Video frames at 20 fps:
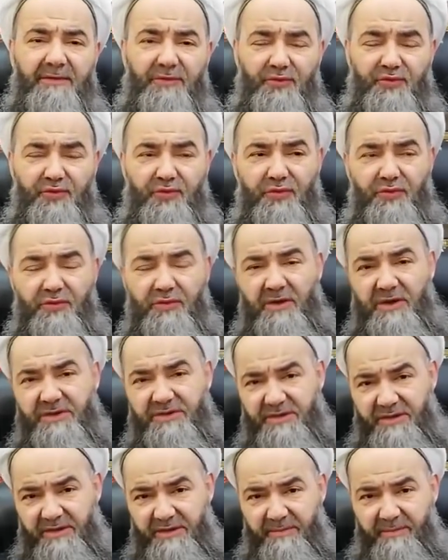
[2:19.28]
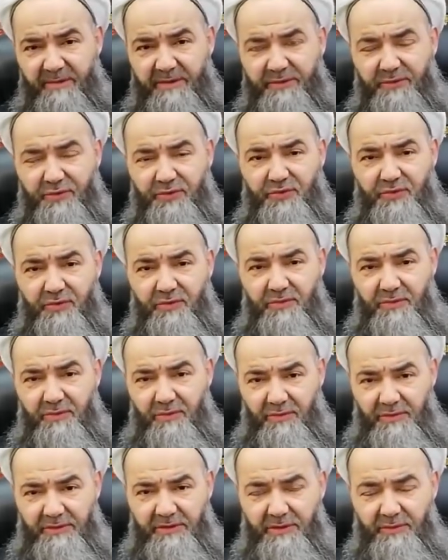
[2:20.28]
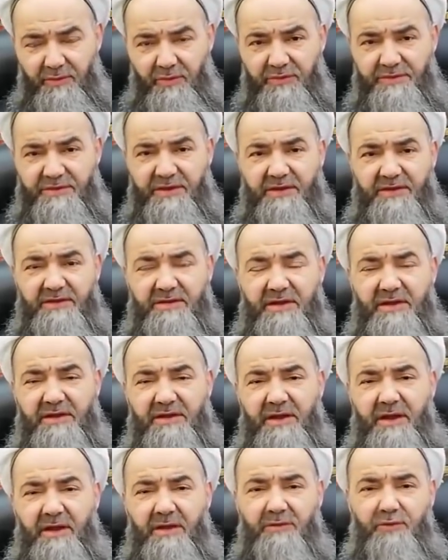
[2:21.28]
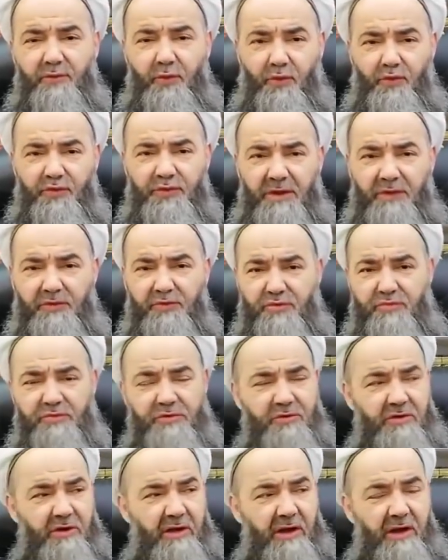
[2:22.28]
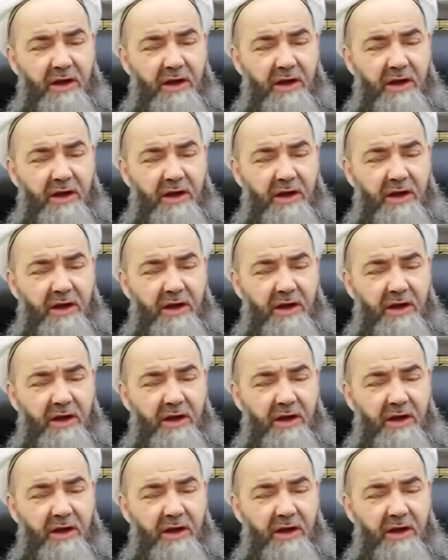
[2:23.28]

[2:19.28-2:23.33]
Düşünün e şimdi bakıyorsun 17-18'lerde 9'a düşmüş.